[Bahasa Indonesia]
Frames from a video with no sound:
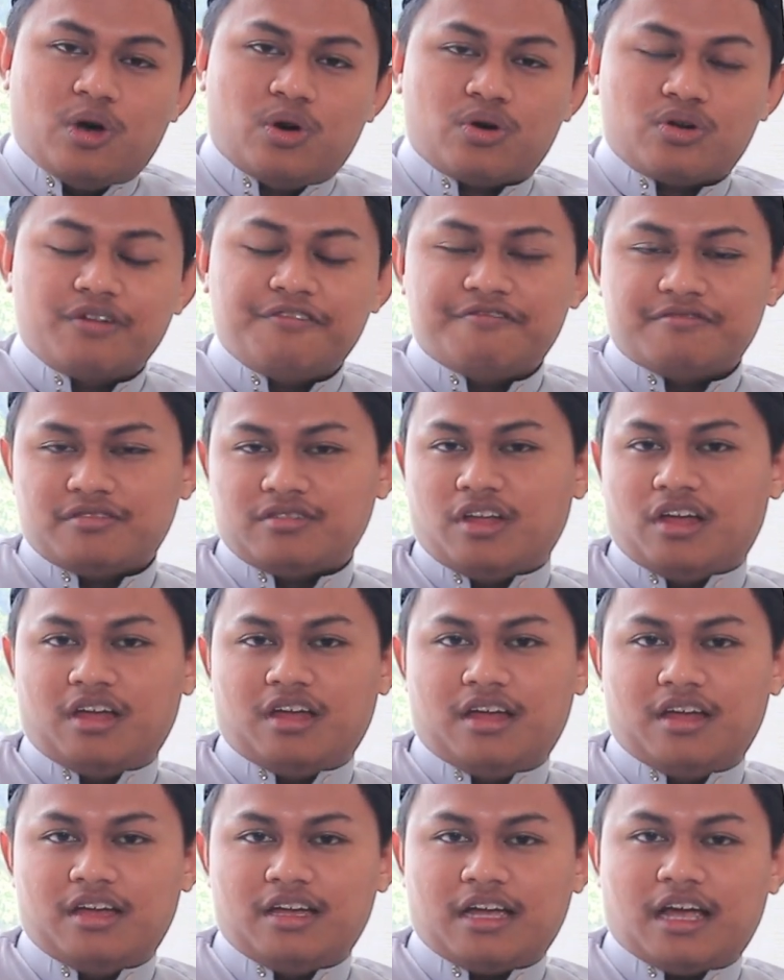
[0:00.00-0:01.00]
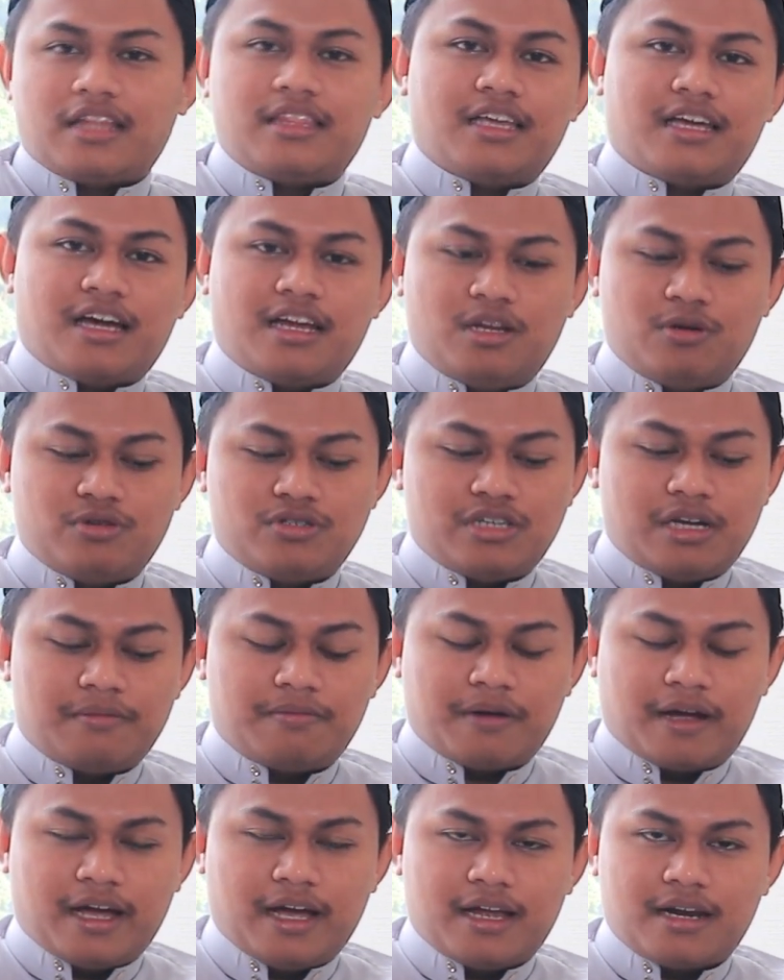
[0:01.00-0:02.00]
Huruf to ketika
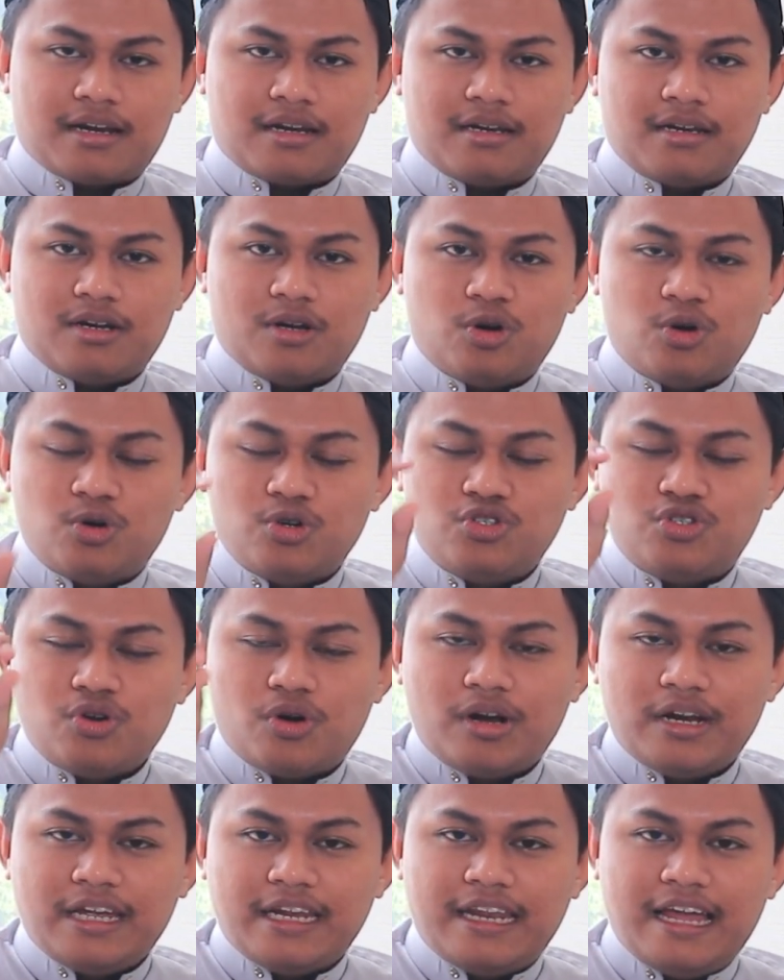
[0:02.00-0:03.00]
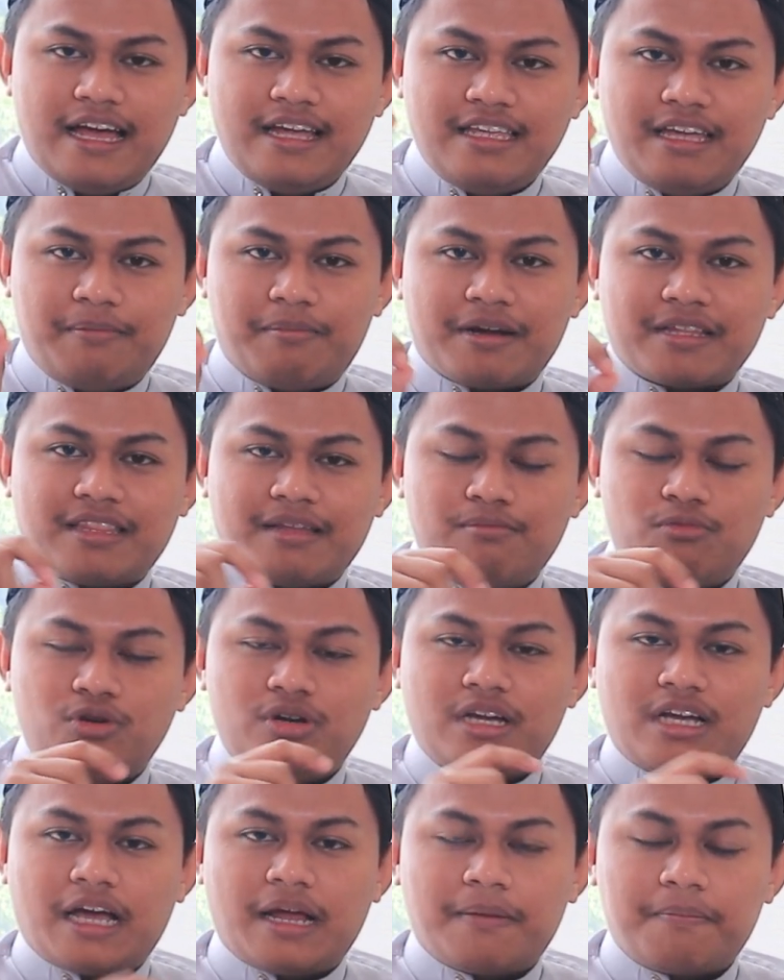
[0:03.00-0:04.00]
diucapkan, ujung lidahnya bertemu
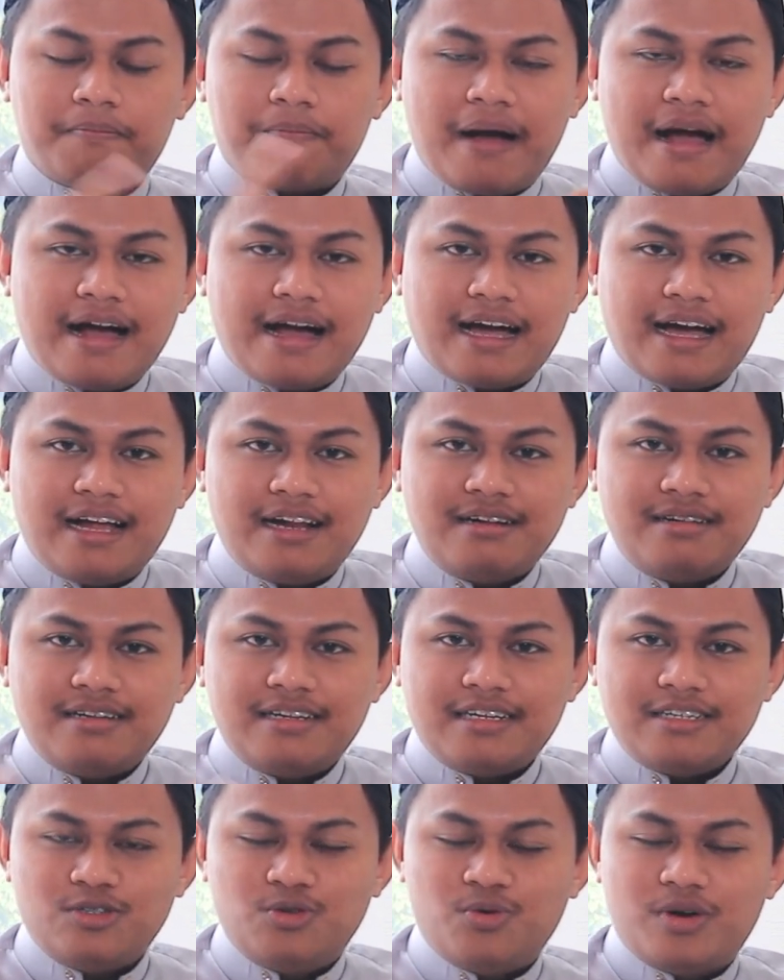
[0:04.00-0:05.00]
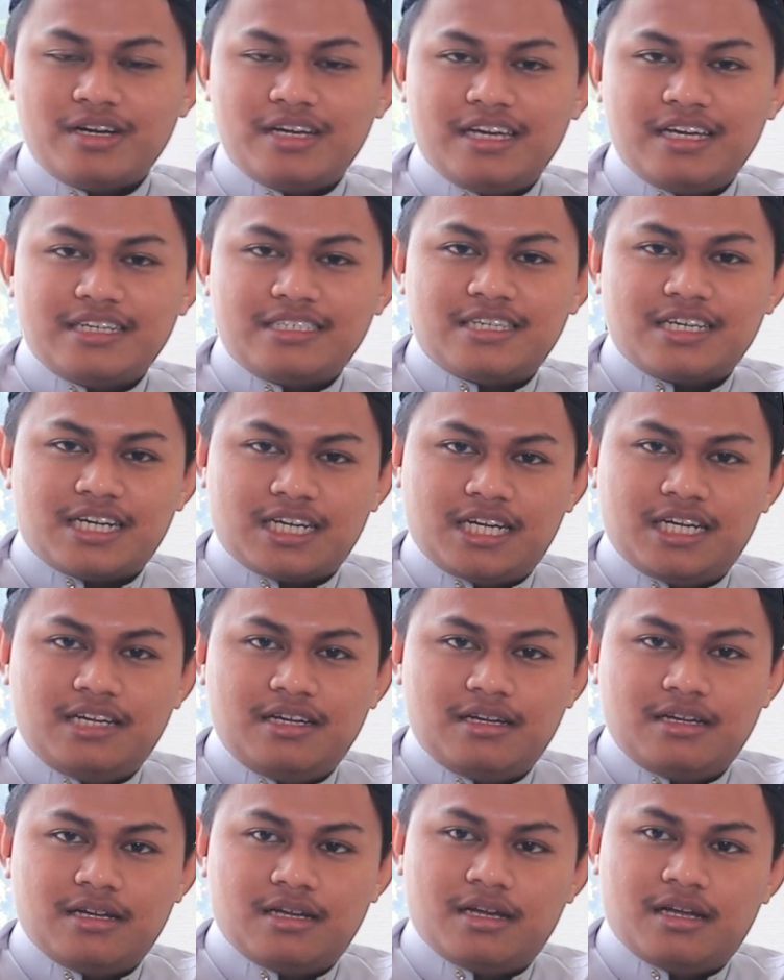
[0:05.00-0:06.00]
dengan pangkal dua gigi
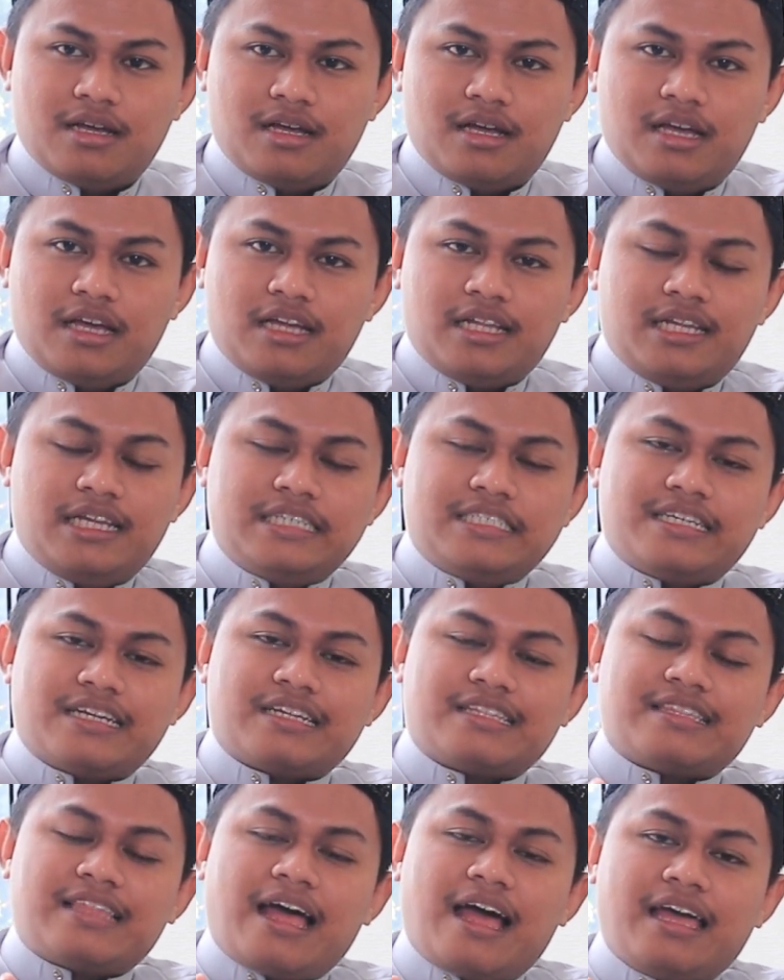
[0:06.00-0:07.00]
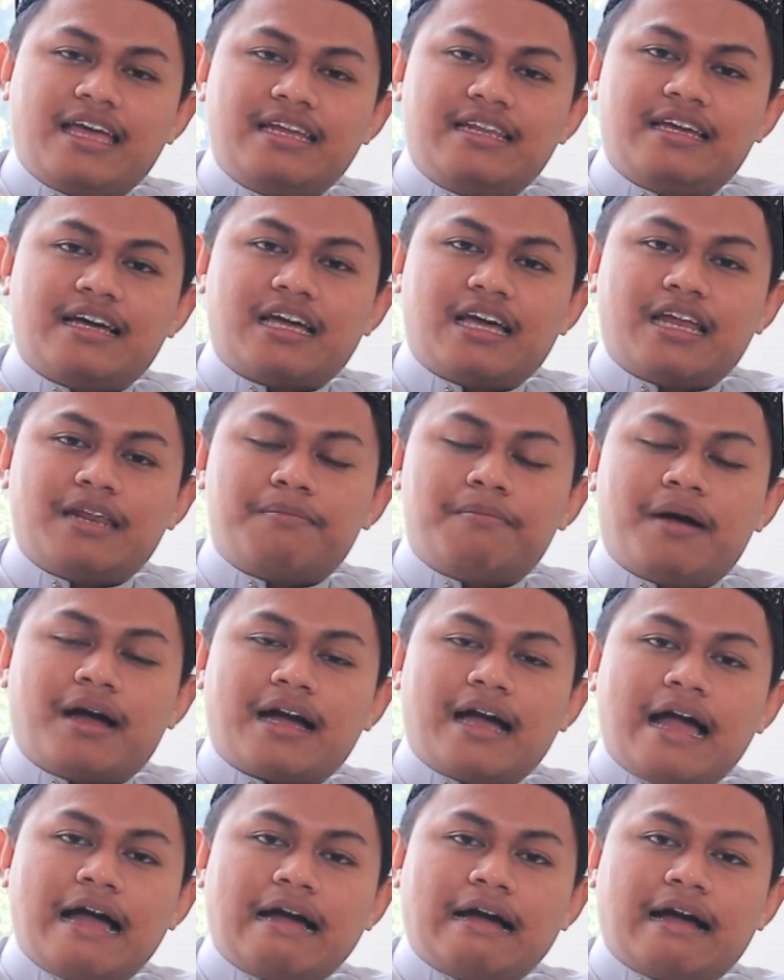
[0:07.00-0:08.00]
seri, disertai dengan
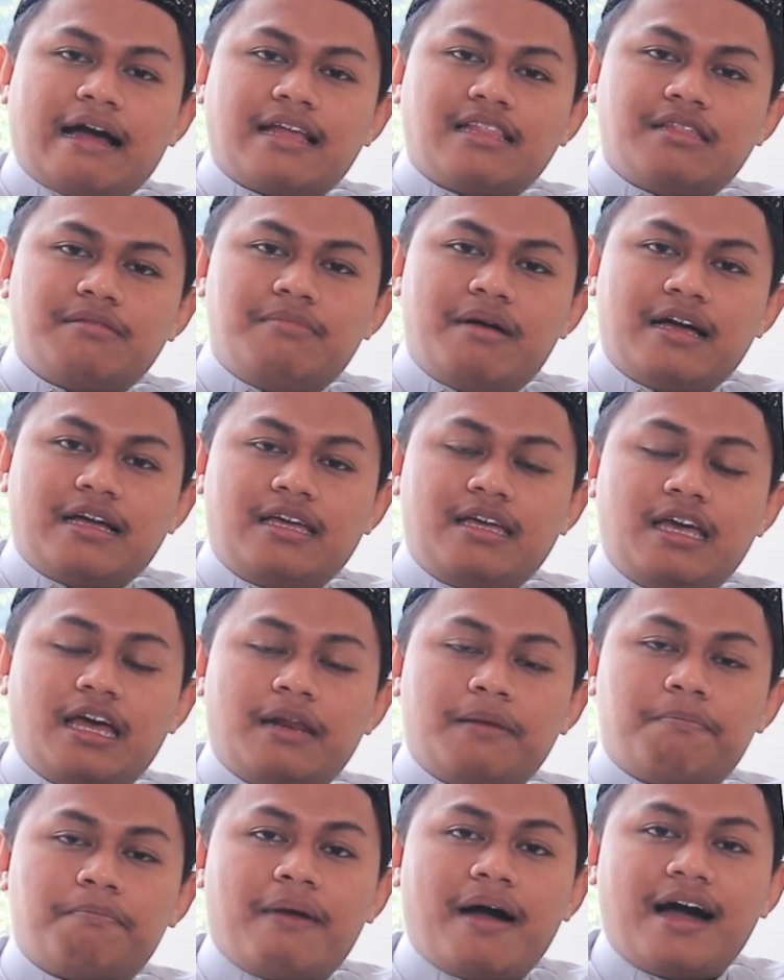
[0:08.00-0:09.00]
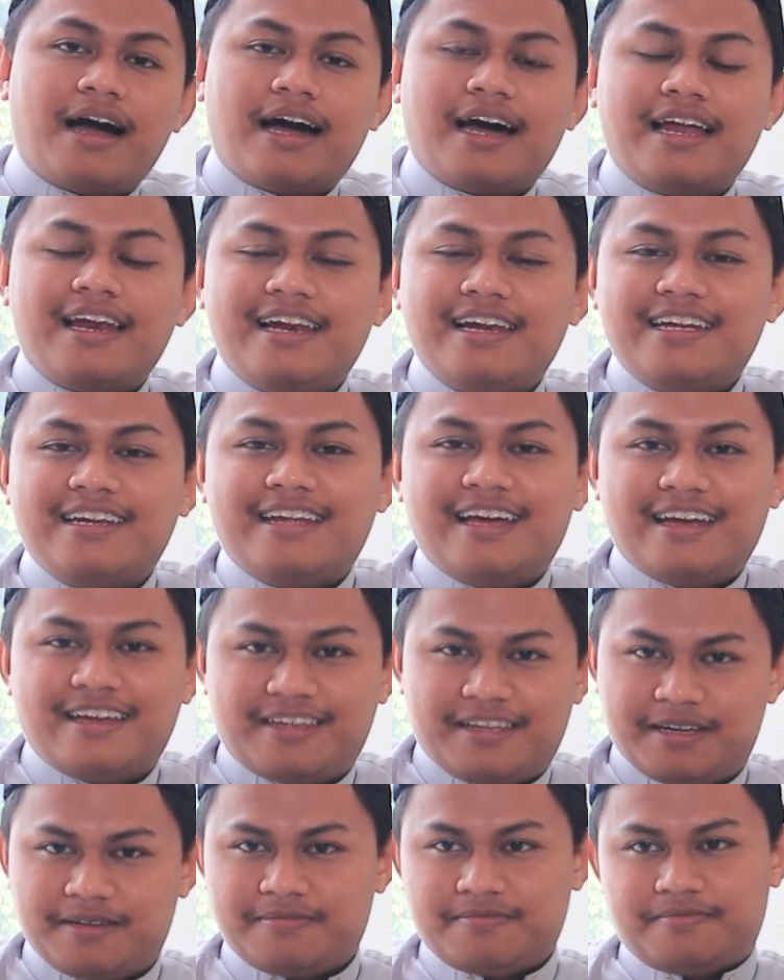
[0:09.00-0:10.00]
mengangkat bagian pangkal
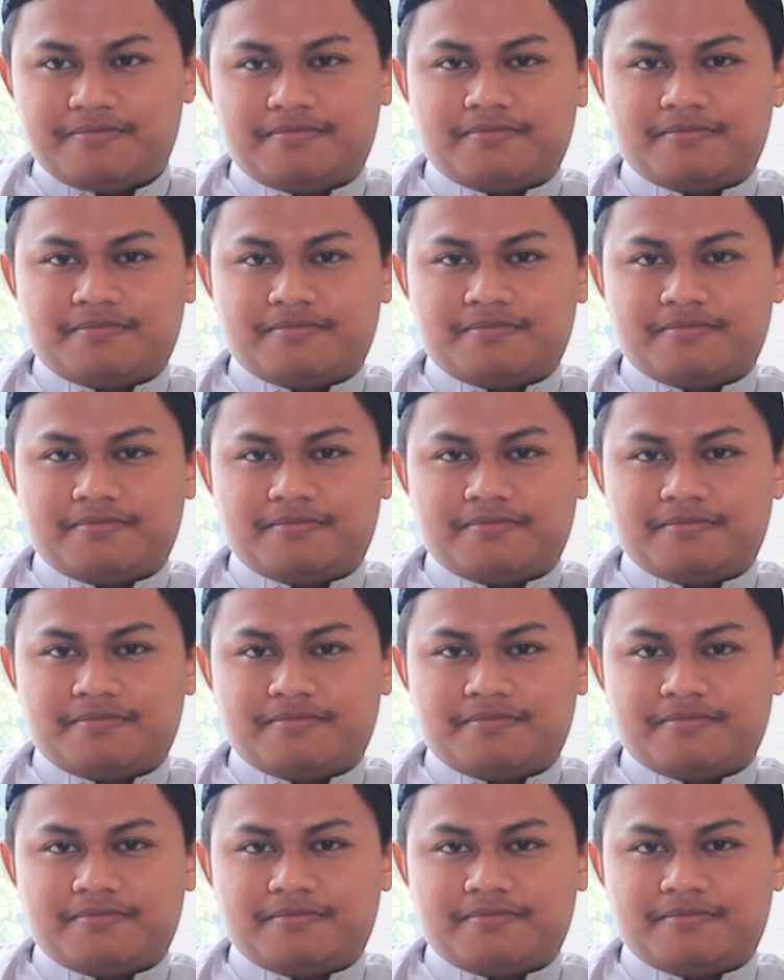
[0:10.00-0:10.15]
lidahnya.